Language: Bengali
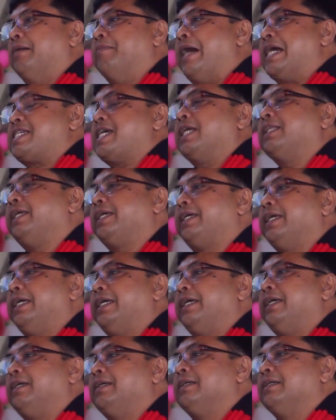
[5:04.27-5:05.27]
ভাষা থেকে
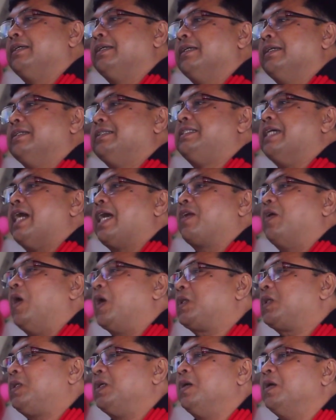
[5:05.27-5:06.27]
যার
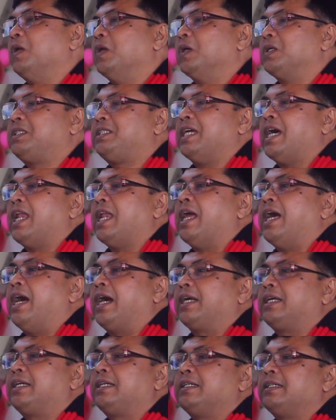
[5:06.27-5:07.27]
অর্থ হলো চালাক